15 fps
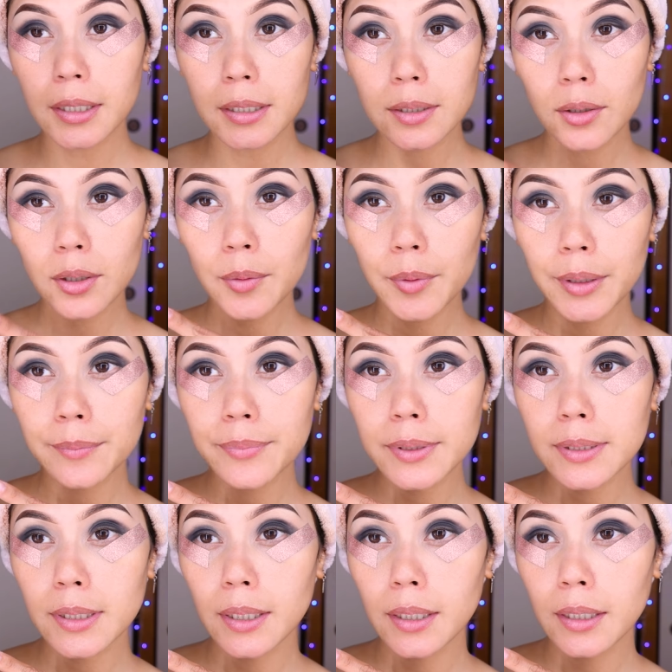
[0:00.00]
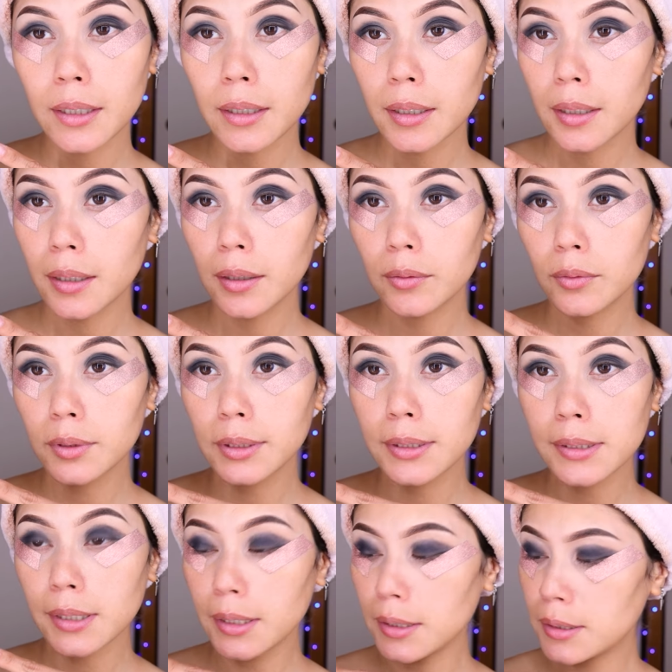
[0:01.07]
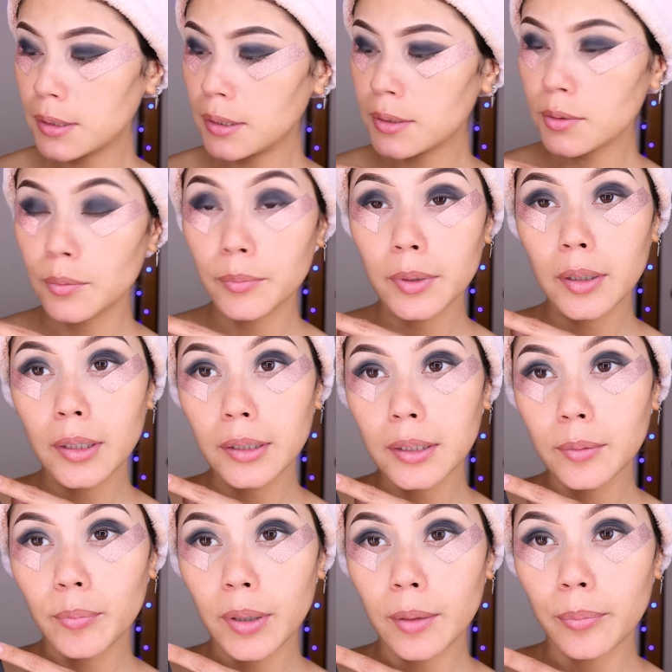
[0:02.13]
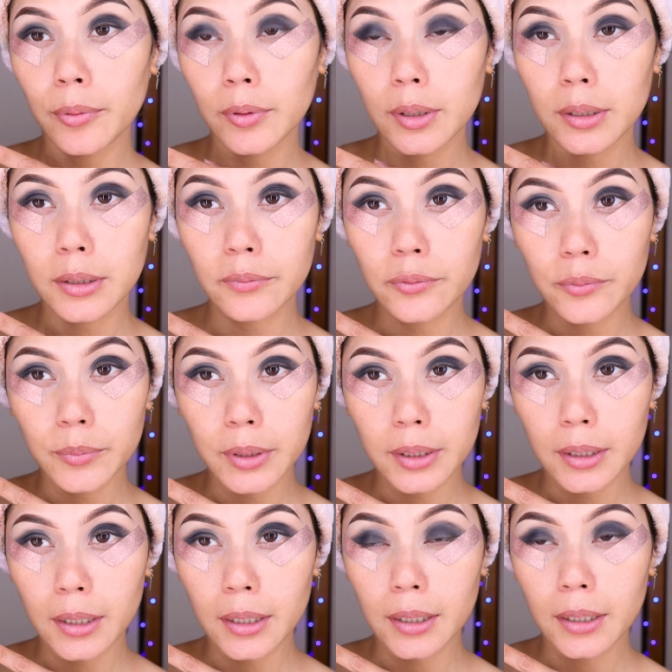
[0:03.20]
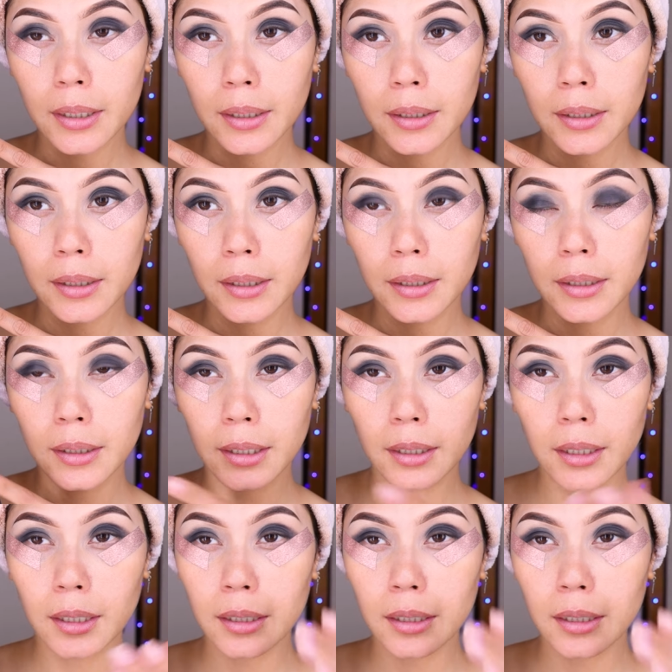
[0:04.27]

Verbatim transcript: creo que voy a empezar a utilizar esta sombra de aquí para poder difuminar y